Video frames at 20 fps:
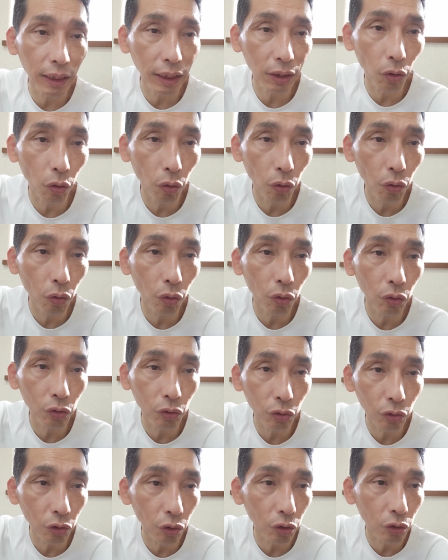起こる
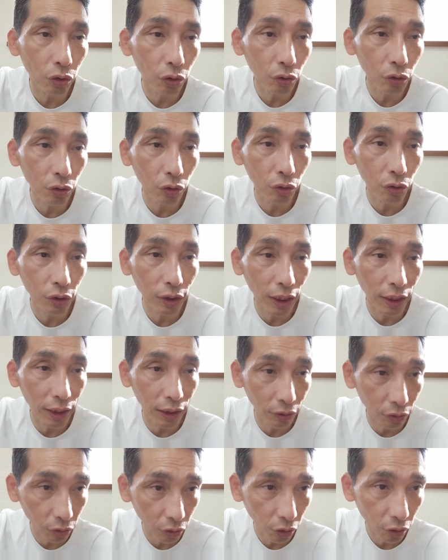と予想され
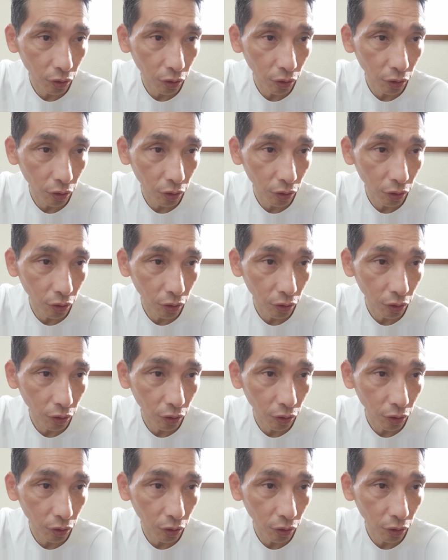ると。